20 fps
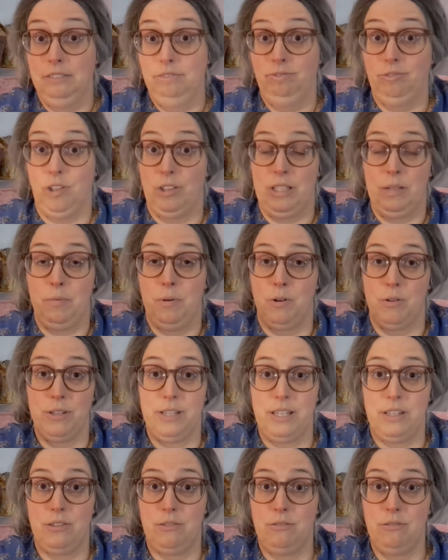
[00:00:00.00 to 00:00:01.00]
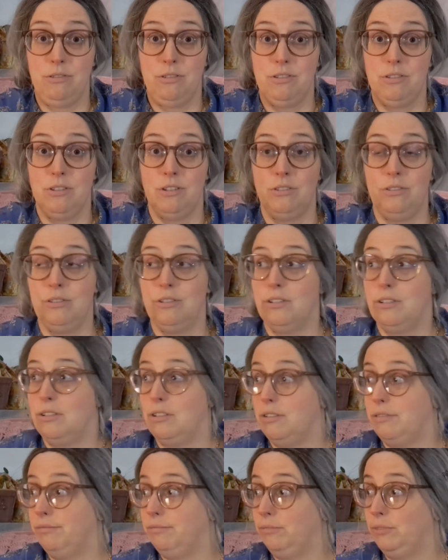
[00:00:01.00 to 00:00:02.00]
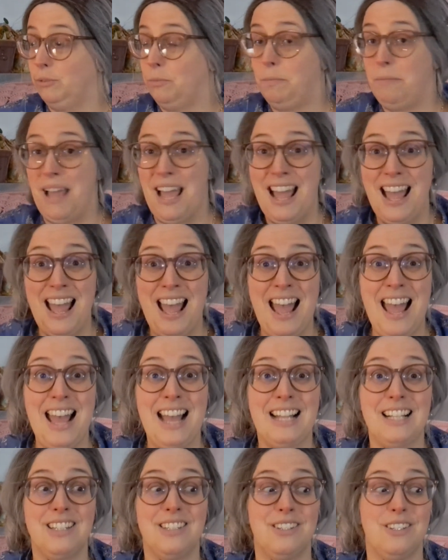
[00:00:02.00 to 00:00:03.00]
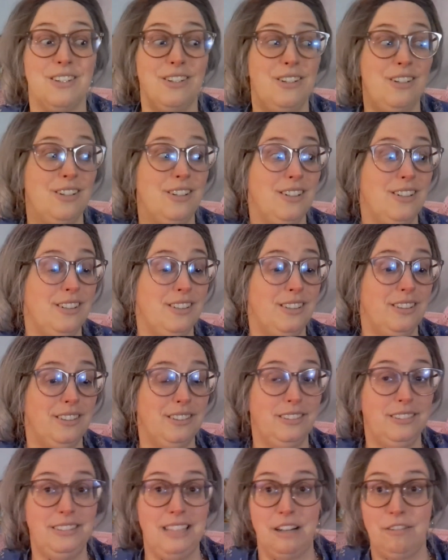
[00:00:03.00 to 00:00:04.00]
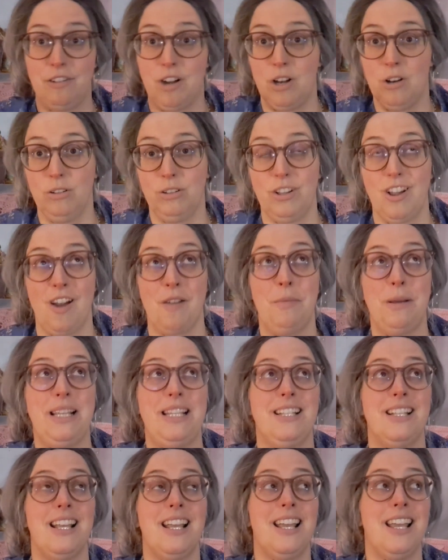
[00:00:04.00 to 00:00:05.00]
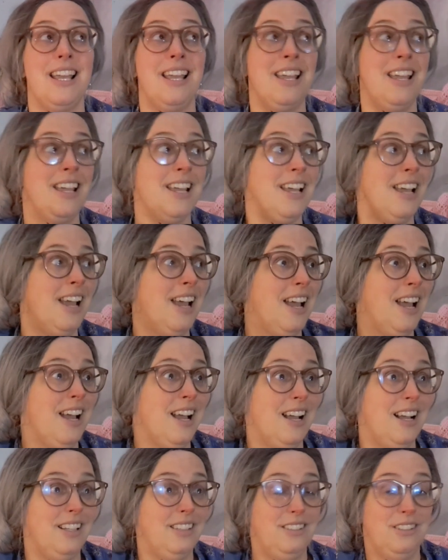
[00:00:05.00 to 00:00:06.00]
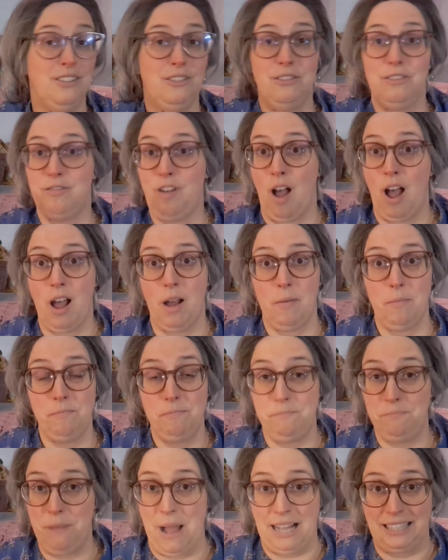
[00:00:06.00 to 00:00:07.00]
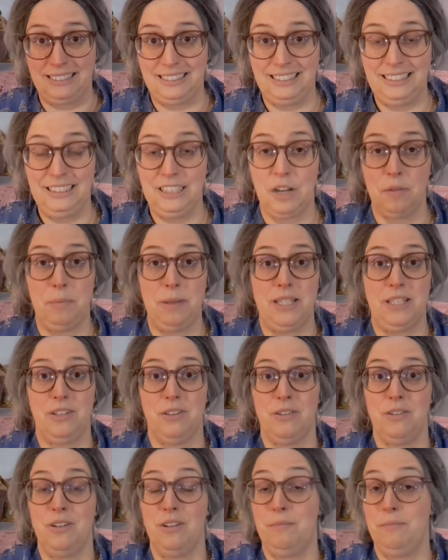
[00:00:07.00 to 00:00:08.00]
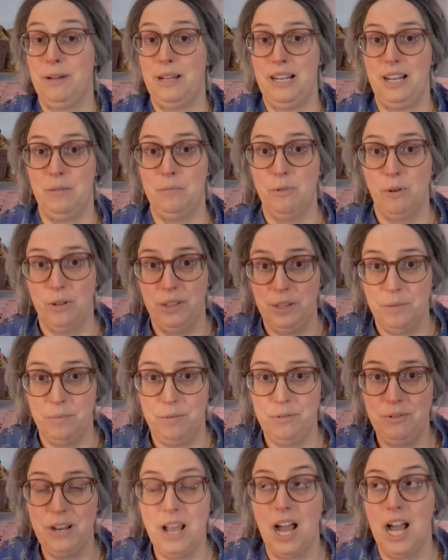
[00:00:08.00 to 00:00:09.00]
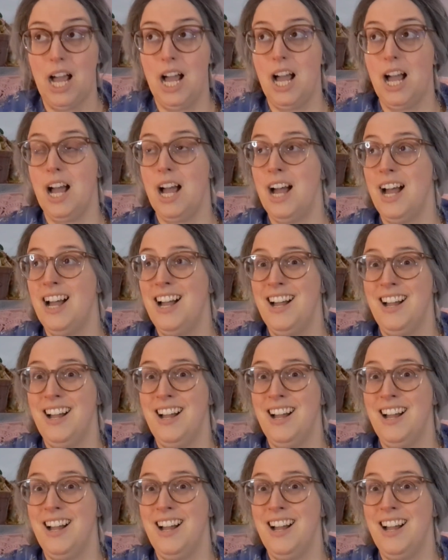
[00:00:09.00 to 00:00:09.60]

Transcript: dans des processus de, perte, euh, d'avoir le cœur brisé, de devoir partir parce que bah, l'amour n'est plus là,